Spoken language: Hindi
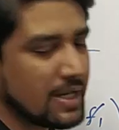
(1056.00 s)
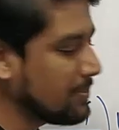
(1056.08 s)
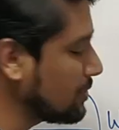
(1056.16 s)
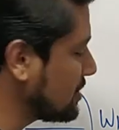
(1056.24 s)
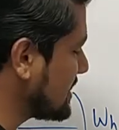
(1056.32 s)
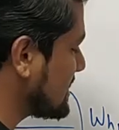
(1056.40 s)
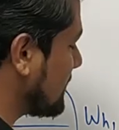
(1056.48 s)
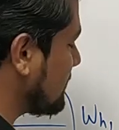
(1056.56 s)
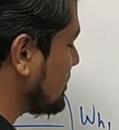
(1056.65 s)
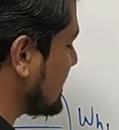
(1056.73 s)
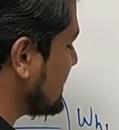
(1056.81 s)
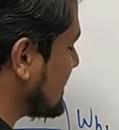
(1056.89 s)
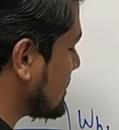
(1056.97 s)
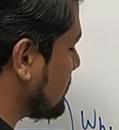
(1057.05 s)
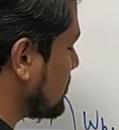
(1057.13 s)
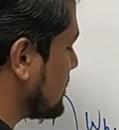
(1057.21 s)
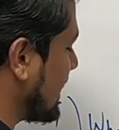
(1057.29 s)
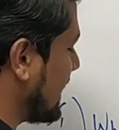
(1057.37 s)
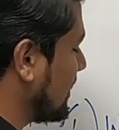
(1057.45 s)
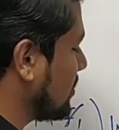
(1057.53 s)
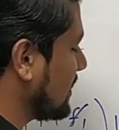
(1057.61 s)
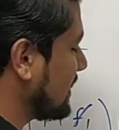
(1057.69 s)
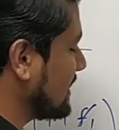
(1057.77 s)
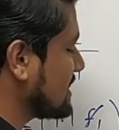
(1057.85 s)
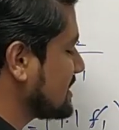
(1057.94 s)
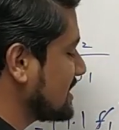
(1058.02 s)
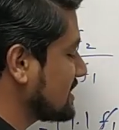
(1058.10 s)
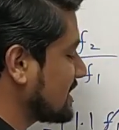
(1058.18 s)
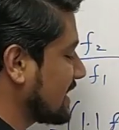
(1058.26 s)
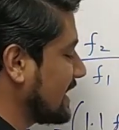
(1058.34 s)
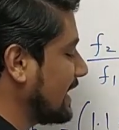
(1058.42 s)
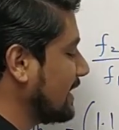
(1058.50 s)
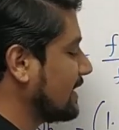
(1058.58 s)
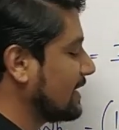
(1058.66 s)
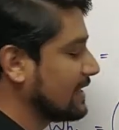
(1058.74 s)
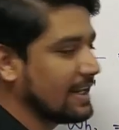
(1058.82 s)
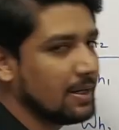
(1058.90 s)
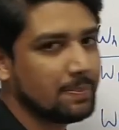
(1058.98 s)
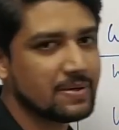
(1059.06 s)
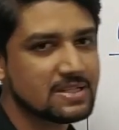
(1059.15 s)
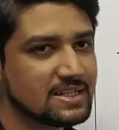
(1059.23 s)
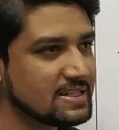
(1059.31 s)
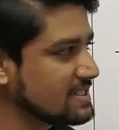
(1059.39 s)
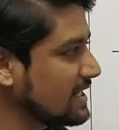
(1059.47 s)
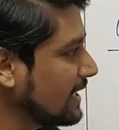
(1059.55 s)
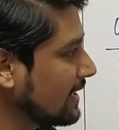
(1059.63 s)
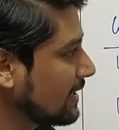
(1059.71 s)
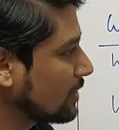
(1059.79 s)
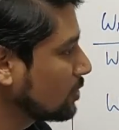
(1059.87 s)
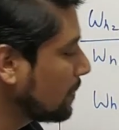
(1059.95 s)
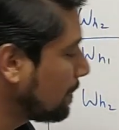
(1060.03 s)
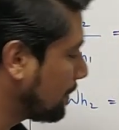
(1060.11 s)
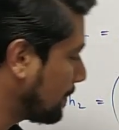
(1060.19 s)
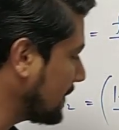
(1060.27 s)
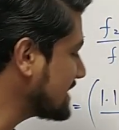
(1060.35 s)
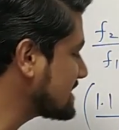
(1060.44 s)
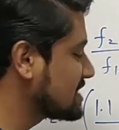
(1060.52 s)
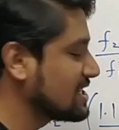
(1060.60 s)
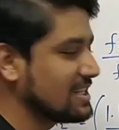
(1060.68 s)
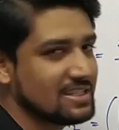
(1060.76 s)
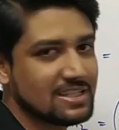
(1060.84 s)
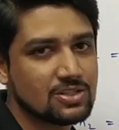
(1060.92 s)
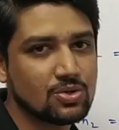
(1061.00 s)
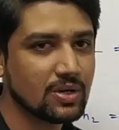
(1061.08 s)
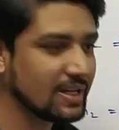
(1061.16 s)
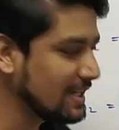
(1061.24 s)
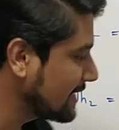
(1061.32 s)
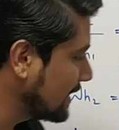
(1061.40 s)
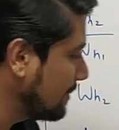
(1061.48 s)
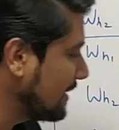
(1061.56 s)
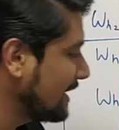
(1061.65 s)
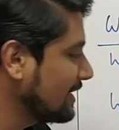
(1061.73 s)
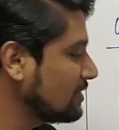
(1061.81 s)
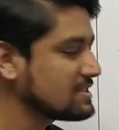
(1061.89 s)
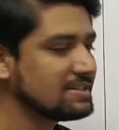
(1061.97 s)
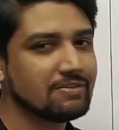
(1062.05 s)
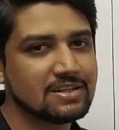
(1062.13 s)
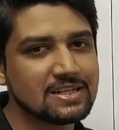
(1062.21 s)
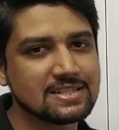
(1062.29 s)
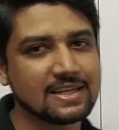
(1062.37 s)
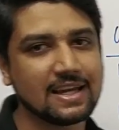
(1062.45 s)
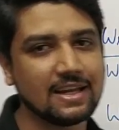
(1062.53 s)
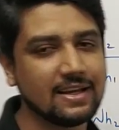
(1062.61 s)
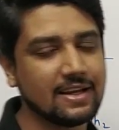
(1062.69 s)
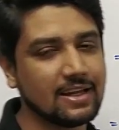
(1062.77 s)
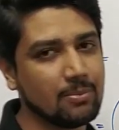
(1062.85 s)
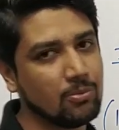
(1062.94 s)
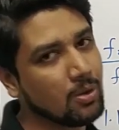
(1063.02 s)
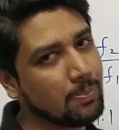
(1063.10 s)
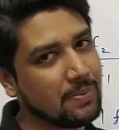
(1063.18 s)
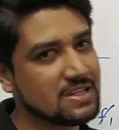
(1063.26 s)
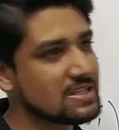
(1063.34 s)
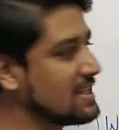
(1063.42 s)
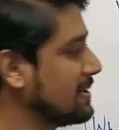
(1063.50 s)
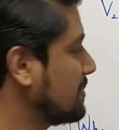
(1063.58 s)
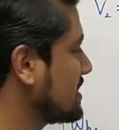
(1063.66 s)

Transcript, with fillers: नहीं पूछा सिर्फ चेंजेस पूछा है तो कितने से चेंज कर रहा है टेन परसेंट से तो प्लस चेंजेस क्योंकि इंक्रीमेंट है तो इसलिए वजह से क्या लिखेंगे हम लोग प्लस टेन